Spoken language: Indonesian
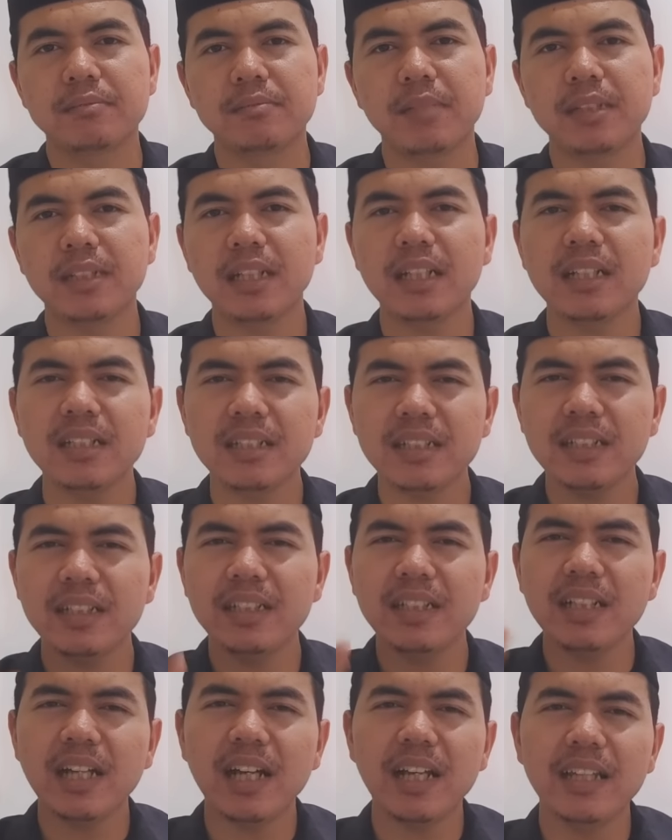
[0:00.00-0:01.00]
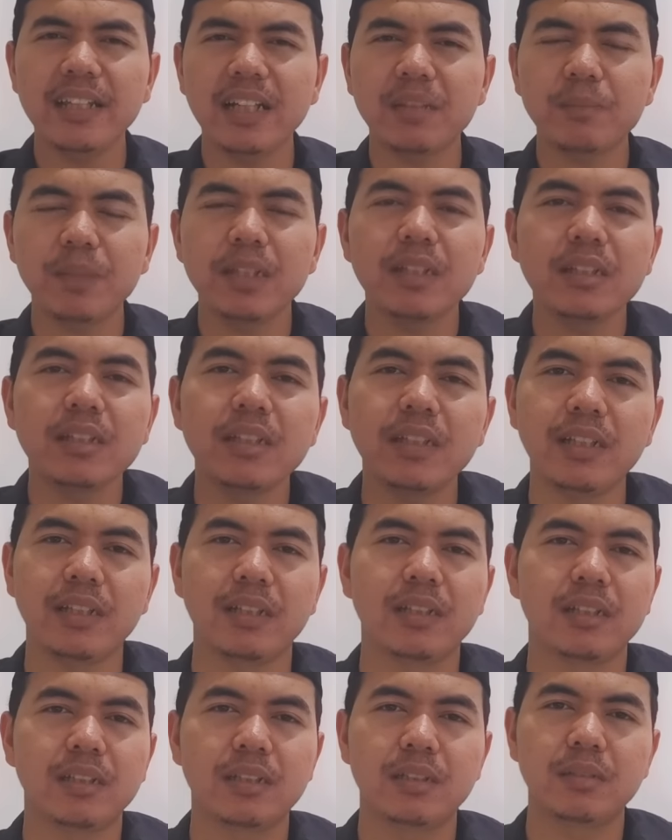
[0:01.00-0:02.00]
padahal ini hal yang
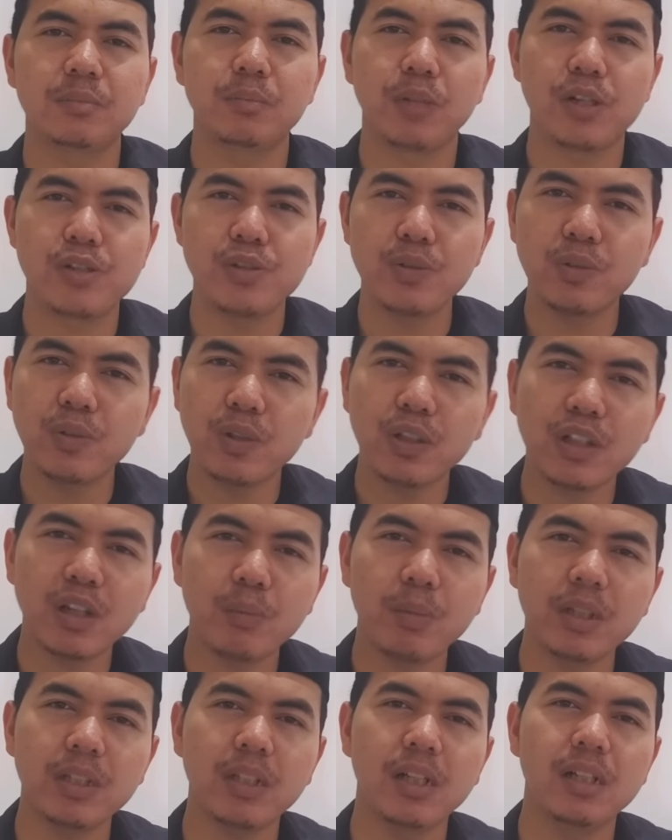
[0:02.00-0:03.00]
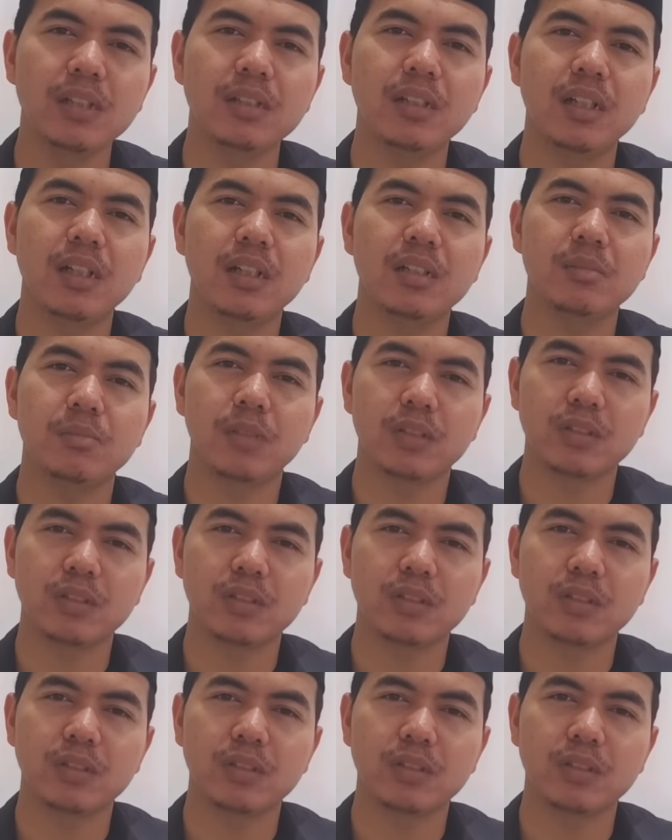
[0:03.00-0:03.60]
penting bersyukur kepada Allah